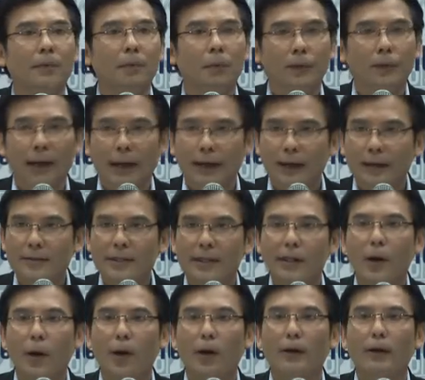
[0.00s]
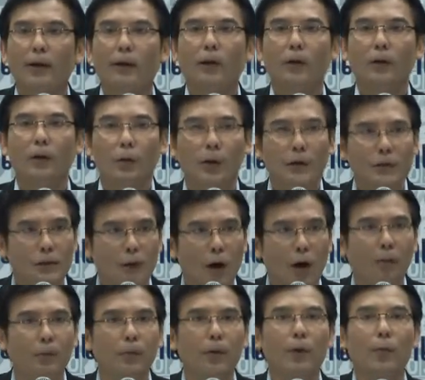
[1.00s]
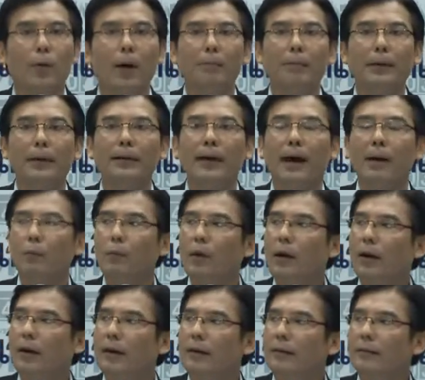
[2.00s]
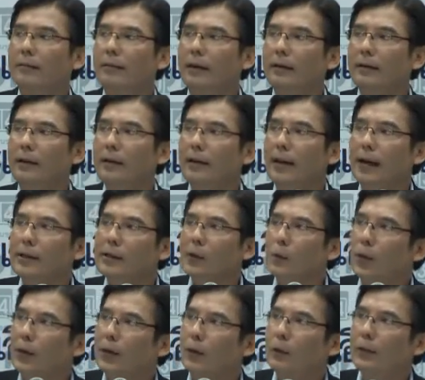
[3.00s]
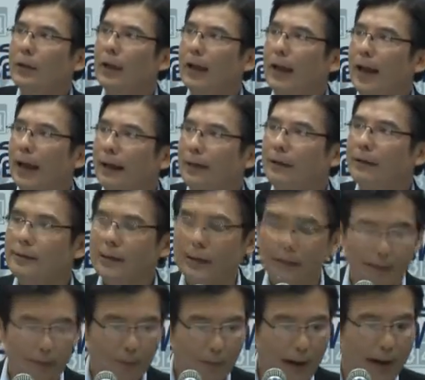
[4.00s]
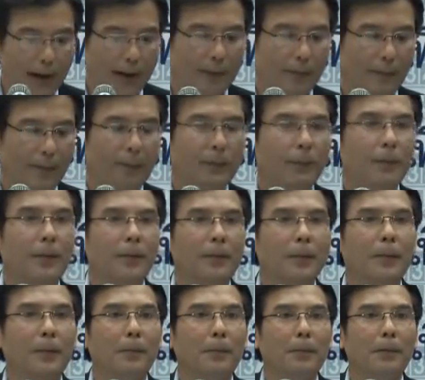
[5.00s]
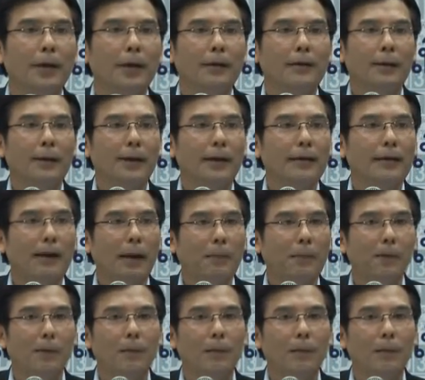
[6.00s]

ผู้แทนราษฎรเนี่ยก็ตรวจสอบด้วยความเป็นธรรมว่า สิ่งที่นายชวนนท์แถลงนั้นจริงหรือไม่ เพื่อจะได้จับ